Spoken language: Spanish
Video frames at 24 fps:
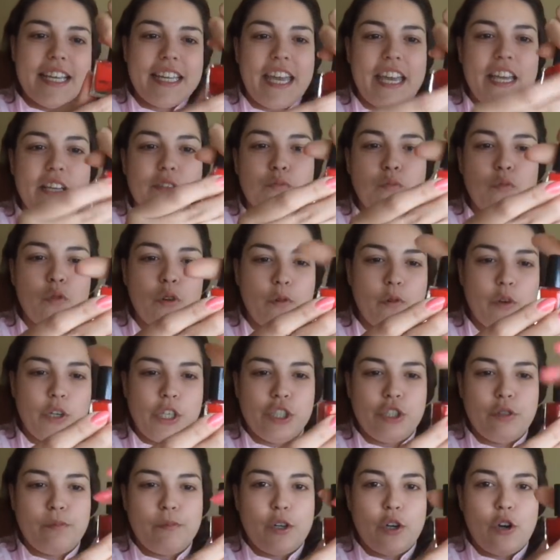que es muy
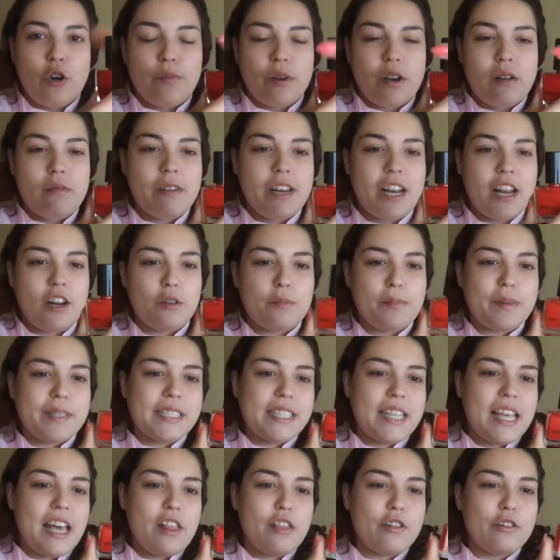bonito, me lo compré el verano
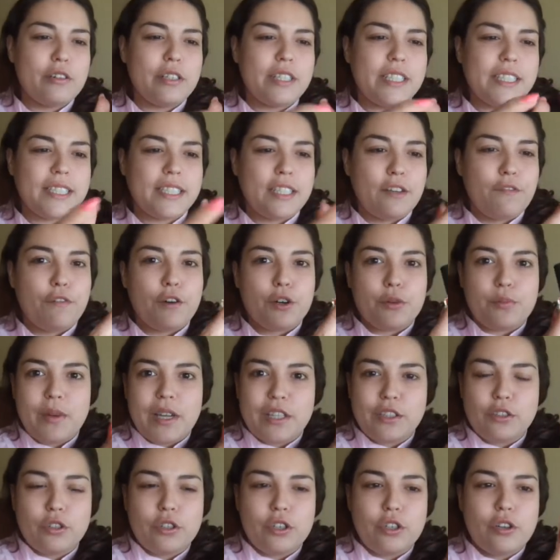pasado, este
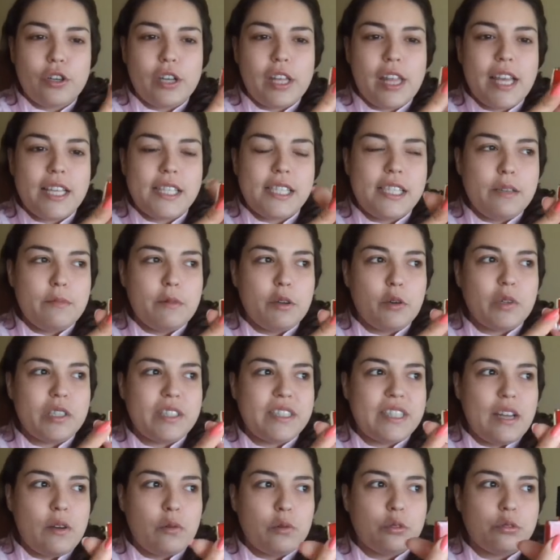formato creo que de H&M
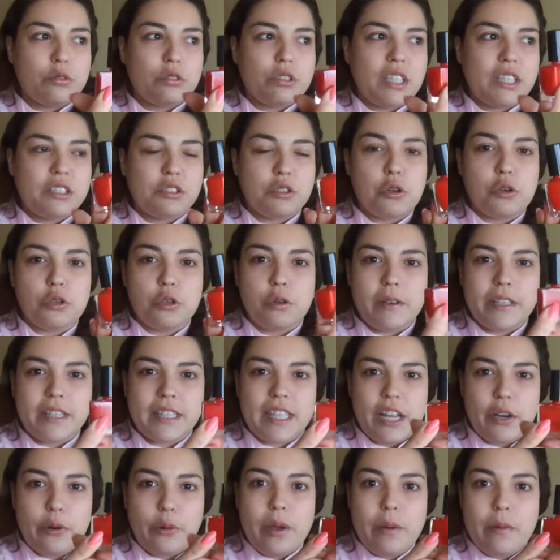cuesta unos
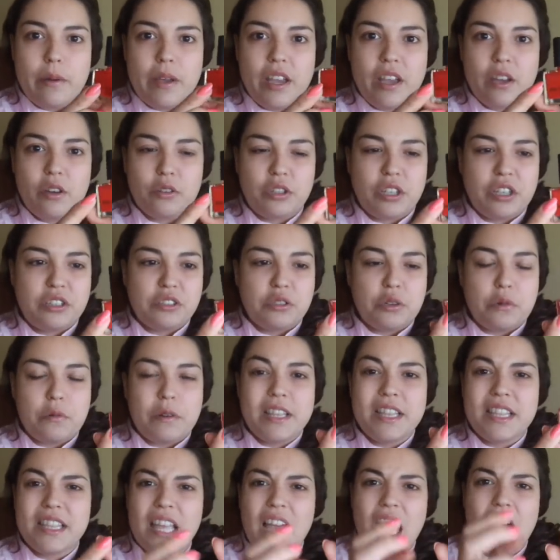3,99 o
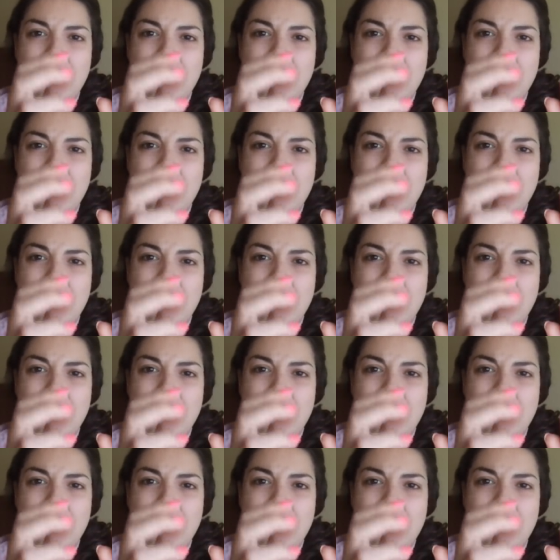3,90,